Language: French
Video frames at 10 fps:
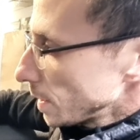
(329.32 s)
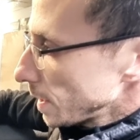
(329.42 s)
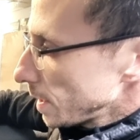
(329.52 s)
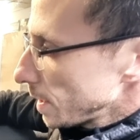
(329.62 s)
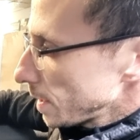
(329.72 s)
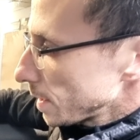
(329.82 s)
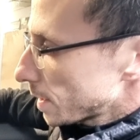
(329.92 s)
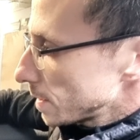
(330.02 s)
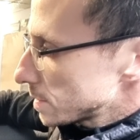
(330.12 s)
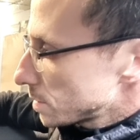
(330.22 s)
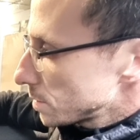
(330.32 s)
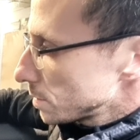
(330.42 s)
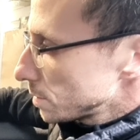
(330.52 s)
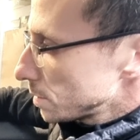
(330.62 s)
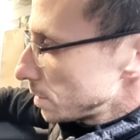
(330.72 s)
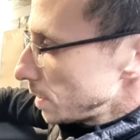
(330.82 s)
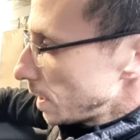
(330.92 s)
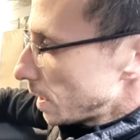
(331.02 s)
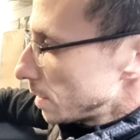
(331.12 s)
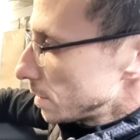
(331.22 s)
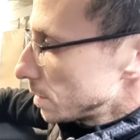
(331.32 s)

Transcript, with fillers: Et qu'est-ce que là,